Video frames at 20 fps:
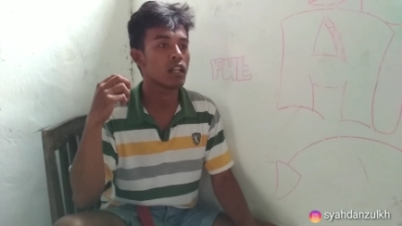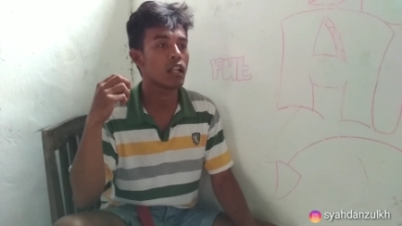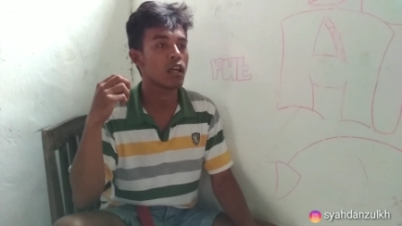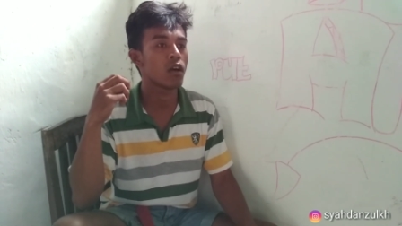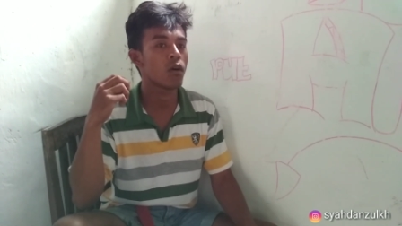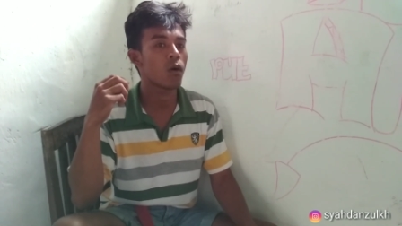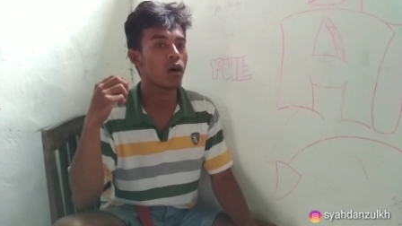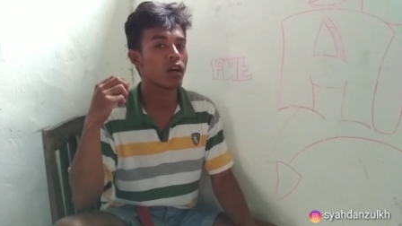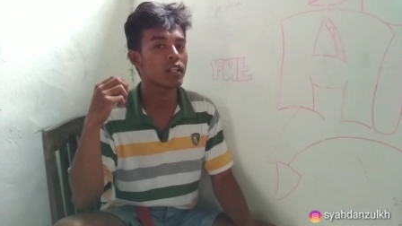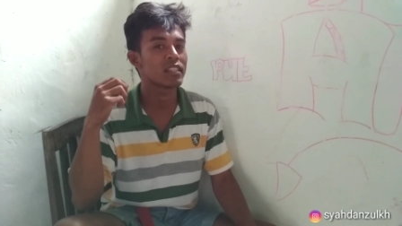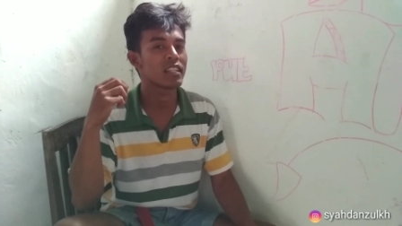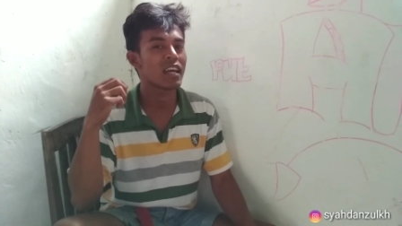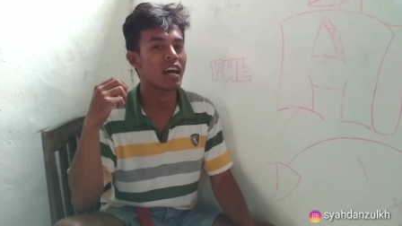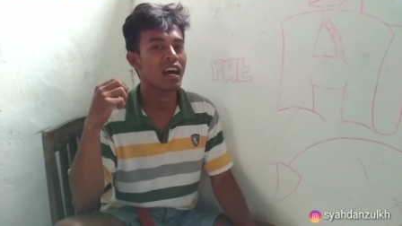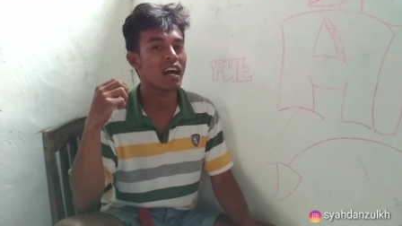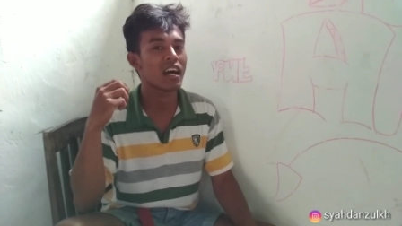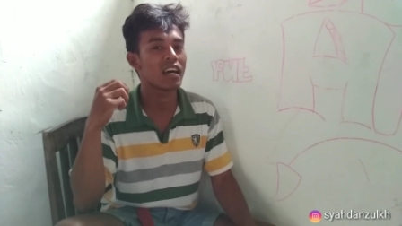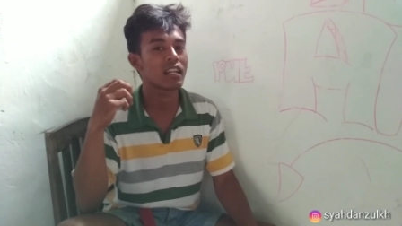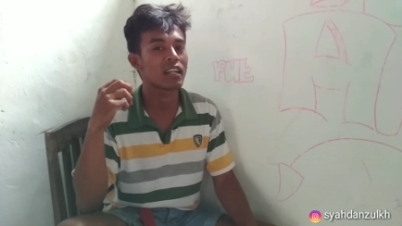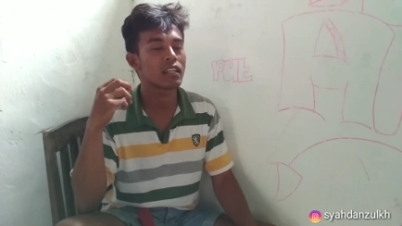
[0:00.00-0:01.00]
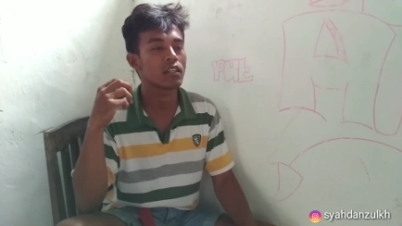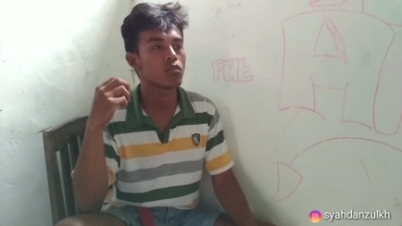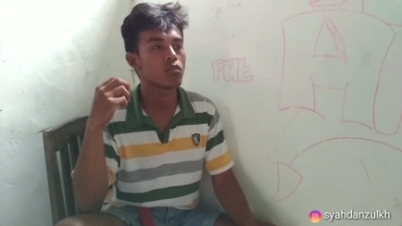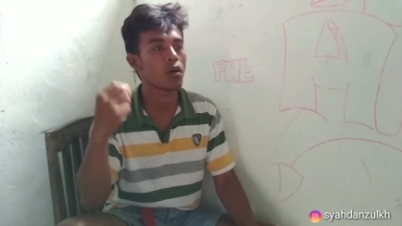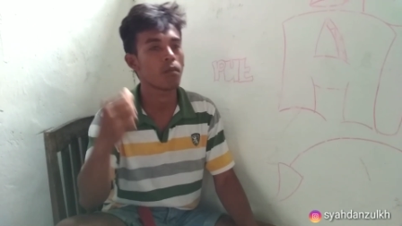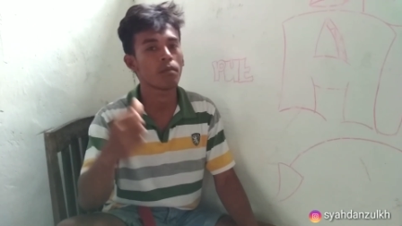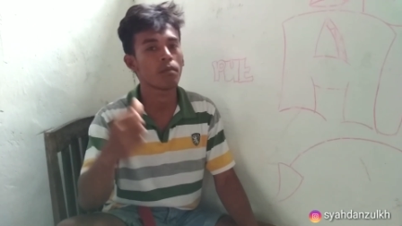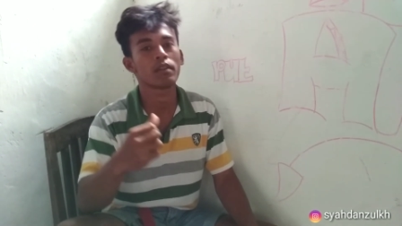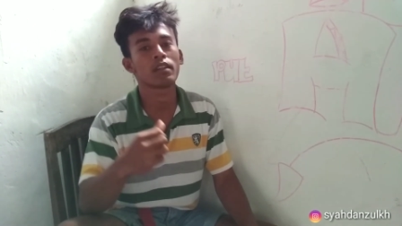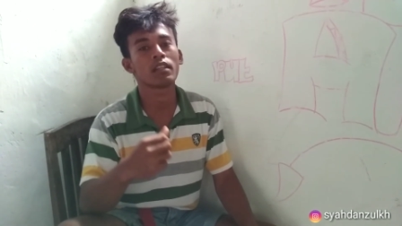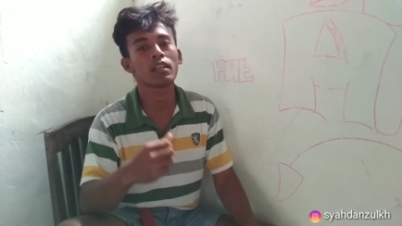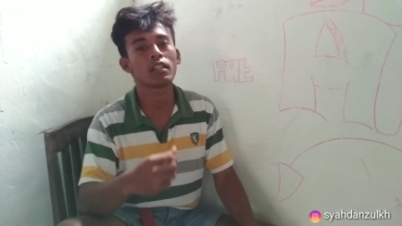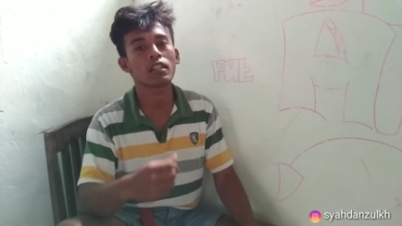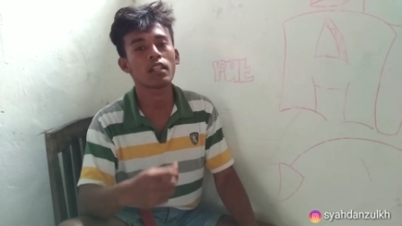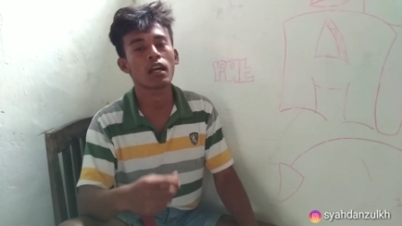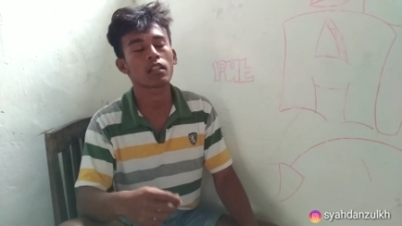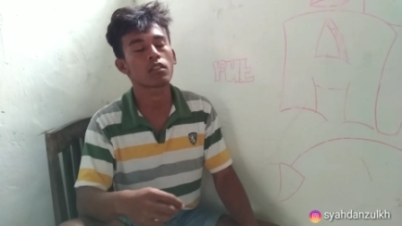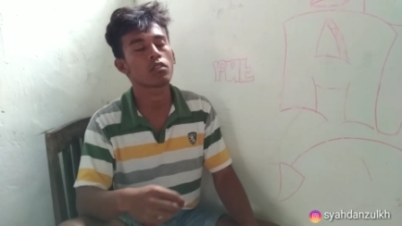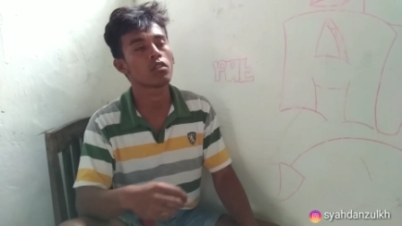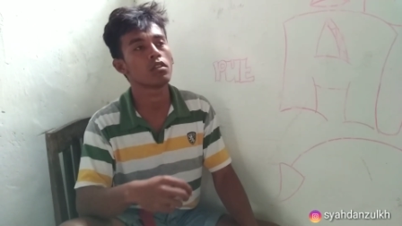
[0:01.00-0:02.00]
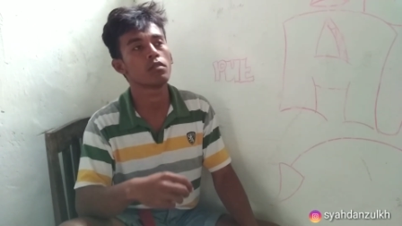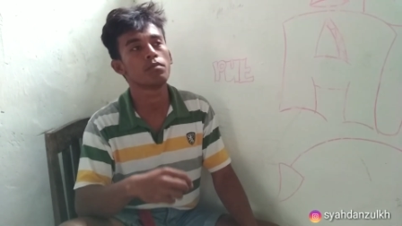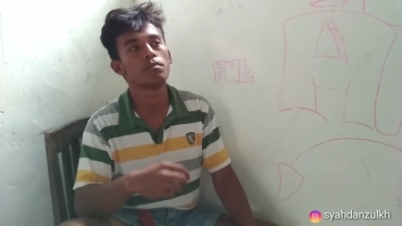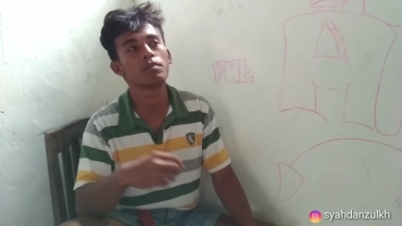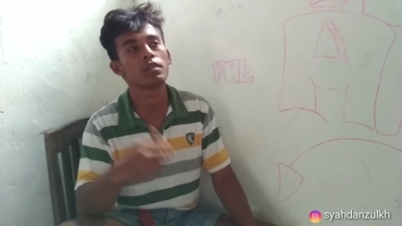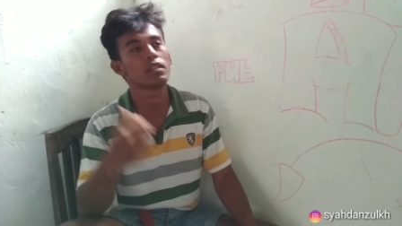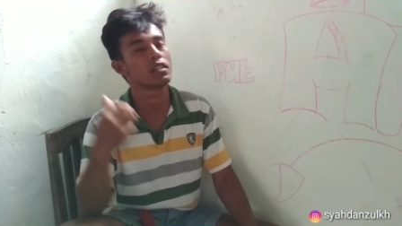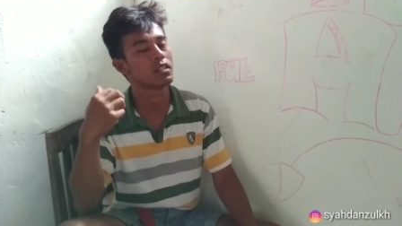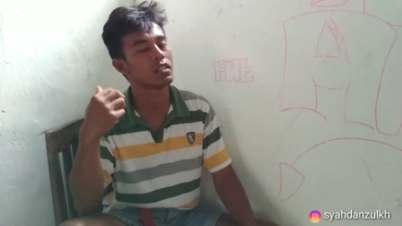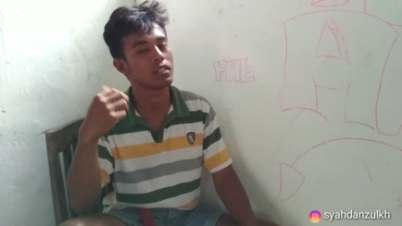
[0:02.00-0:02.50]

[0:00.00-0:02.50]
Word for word: lewat dari dua menit atau lebih